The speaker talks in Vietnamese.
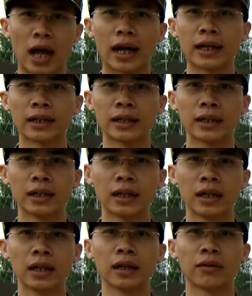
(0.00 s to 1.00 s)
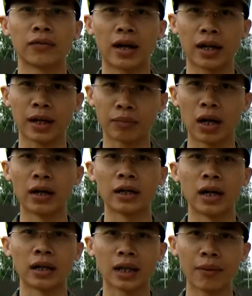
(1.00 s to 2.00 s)
lại và kịp
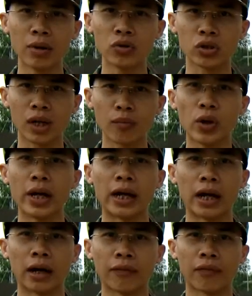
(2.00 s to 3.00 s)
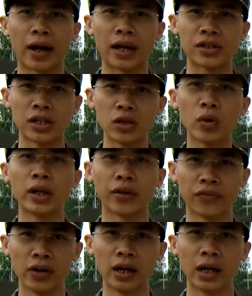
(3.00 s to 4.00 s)
thời tham mưu cho cấp ủy và chính quyền địa
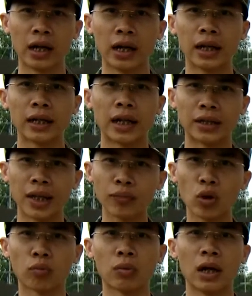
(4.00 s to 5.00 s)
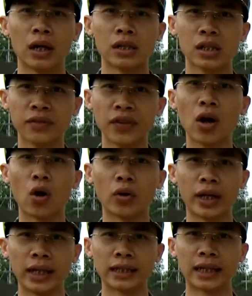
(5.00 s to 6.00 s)
phương để tiếp tục giữ vững
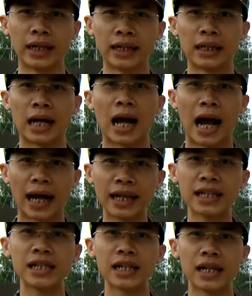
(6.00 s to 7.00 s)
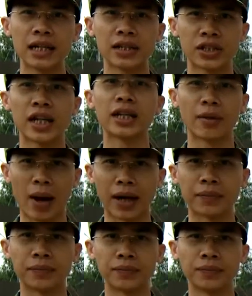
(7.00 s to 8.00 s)
ổn định tình hình an ninh chính trị trên địa bàn.